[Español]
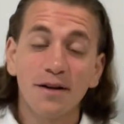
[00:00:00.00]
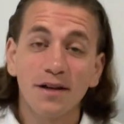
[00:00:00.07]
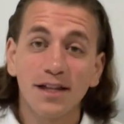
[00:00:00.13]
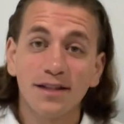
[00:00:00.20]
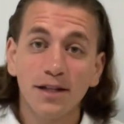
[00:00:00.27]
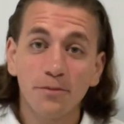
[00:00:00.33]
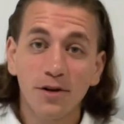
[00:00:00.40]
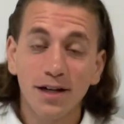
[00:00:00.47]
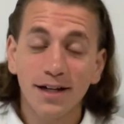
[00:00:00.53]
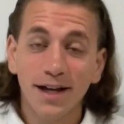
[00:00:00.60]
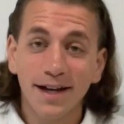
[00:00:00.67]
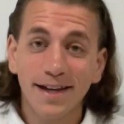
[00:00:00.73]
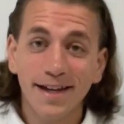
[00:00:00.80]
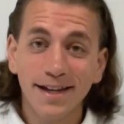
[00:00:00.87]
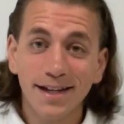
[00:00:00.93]
Estamos
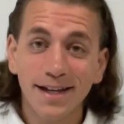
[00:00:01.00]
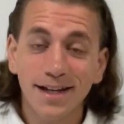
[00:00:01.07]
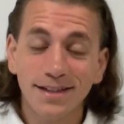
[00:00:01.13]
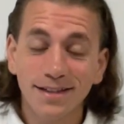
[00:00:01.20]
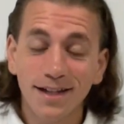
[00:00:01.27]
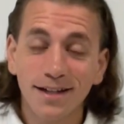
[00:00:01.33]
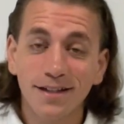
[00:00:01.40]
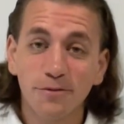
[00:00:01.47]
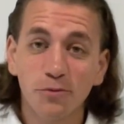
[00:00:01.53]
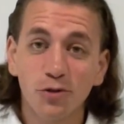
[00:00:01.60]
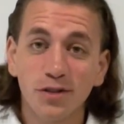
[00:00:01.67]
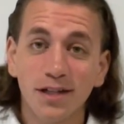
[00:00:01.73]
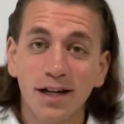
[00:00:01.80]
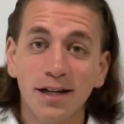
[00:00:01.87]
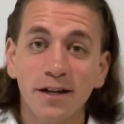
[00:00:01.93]
acá en Qatar, en el
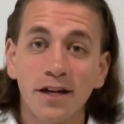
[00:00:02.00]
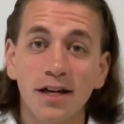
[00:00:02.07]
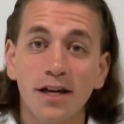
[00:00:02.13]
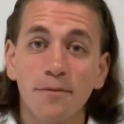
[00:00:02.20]
Mundial.